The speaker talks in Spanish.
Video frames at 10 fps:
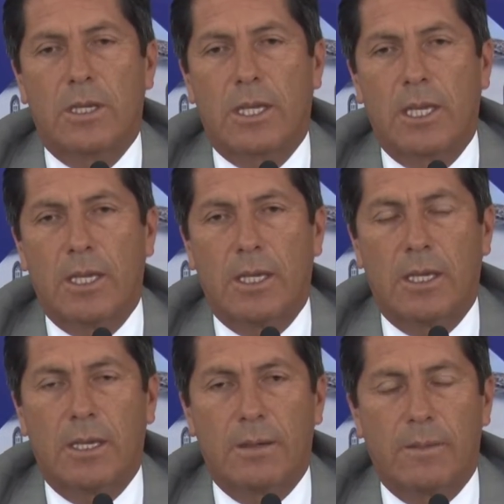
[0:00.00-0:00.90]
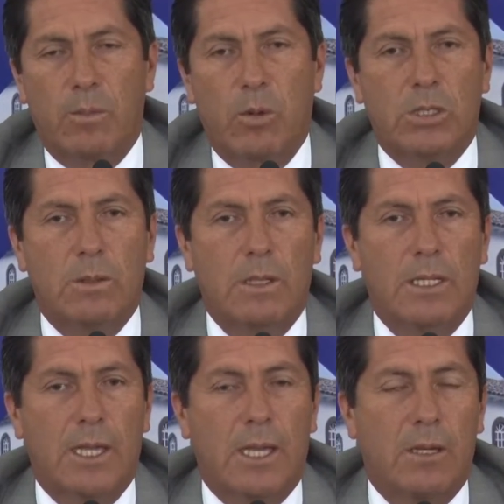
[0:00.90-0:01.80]
que
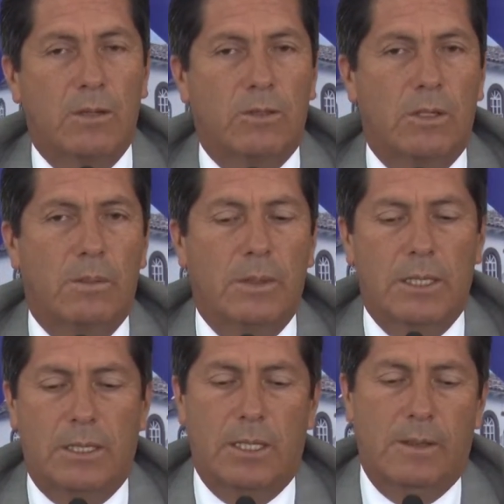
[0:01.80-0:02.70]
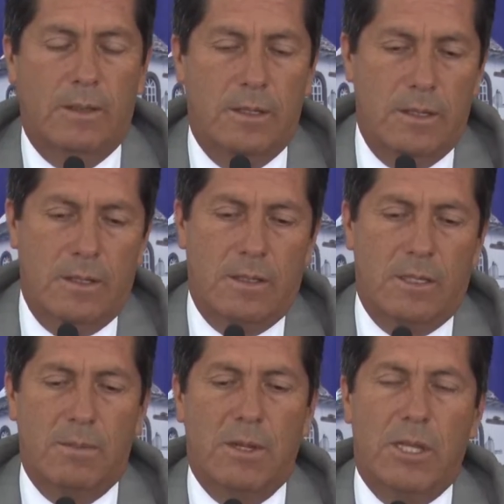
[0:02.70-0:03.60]
posibilita que no solamente
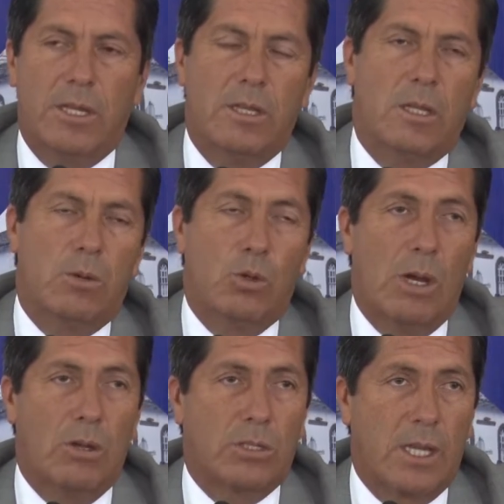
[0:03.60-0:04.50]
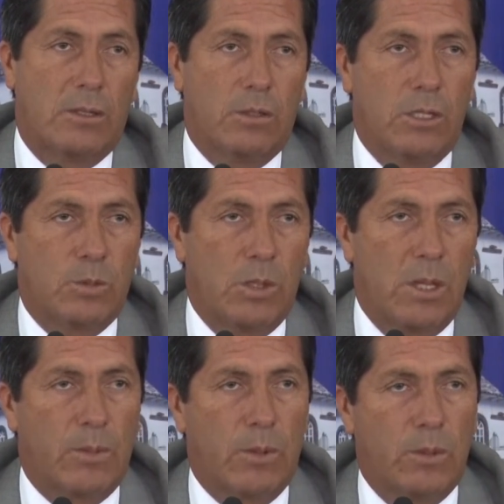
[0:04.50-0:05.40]
de manera individual los cantones
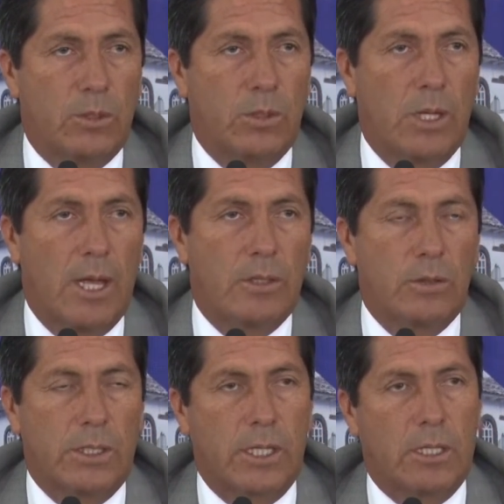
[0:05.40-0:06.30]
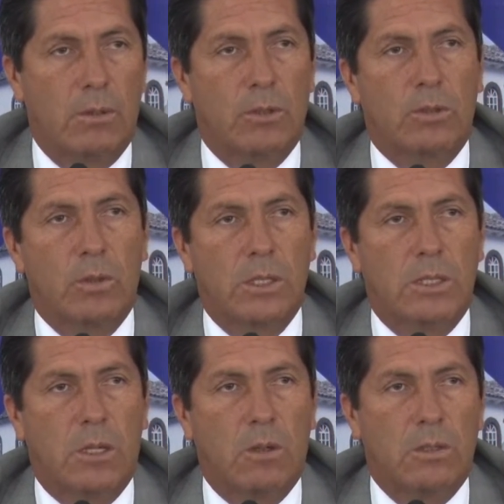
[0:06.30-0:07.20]
puedan promocionar sus atractivos
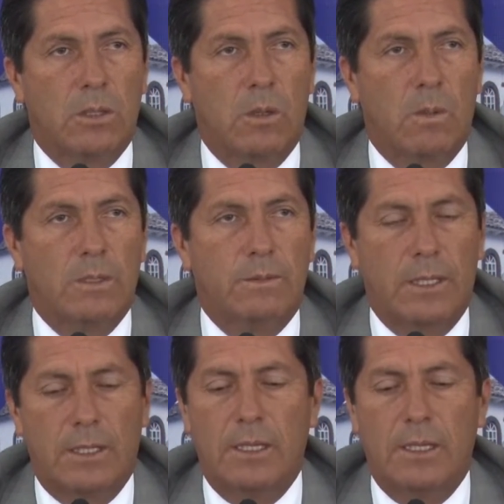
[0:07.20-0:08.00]
turísticos, sino más bien